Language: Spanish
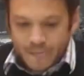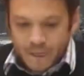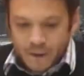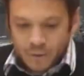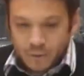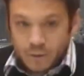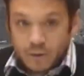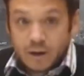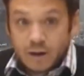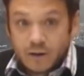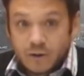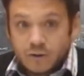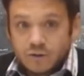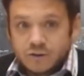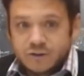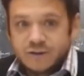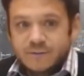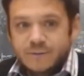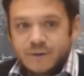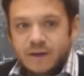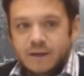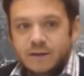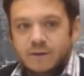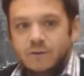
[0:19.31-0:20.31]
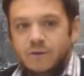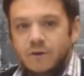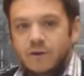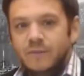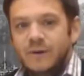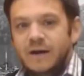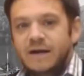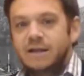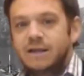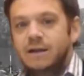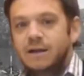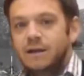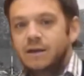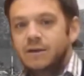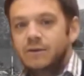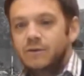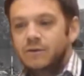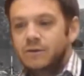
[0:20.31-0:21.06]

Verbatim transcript: reconocimiento de parte del